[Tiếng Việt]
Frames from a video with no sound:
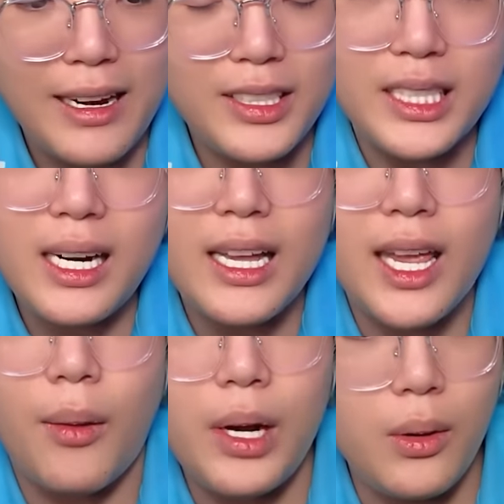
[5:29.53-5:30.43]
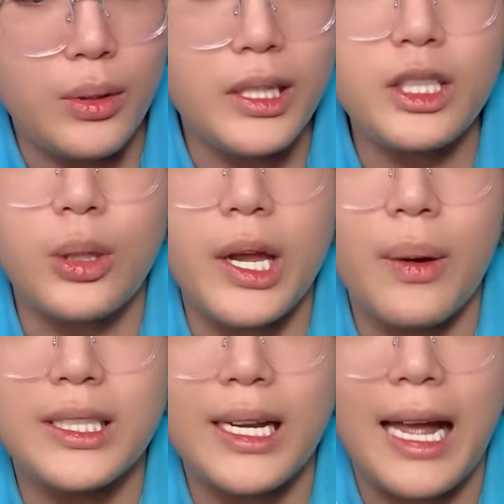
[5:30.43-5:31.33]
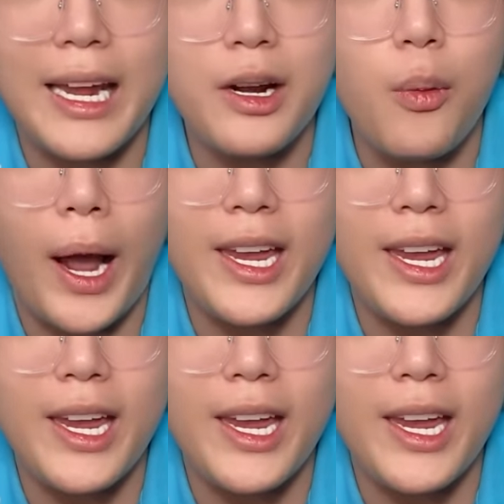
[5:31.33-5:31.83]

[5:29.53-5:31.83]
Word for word: là nó sẽ rất là nhoi luôn nó cứ xoay qua xoay lại nó cứ